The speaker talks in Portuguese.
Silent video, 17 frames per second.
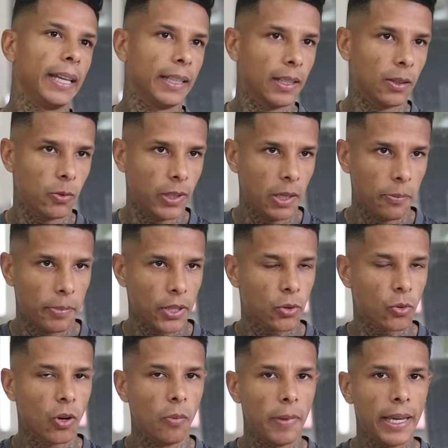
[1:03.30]
ainda com ele
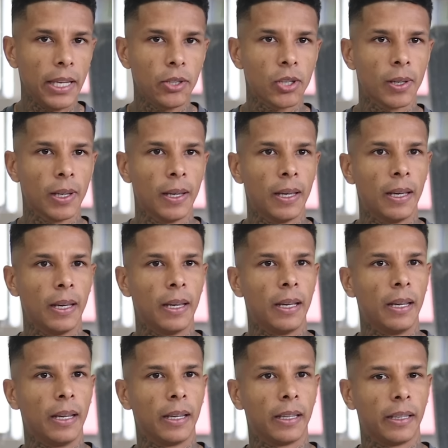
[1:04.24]
pessoalmente,
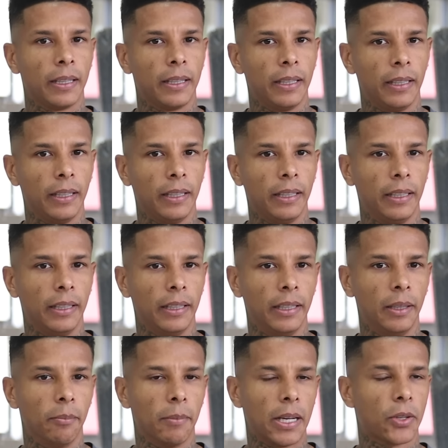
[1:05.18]

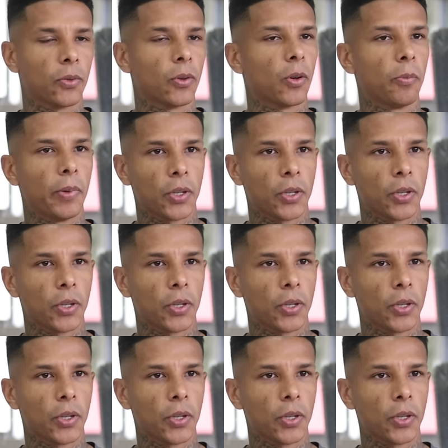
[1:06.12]
que, mas foram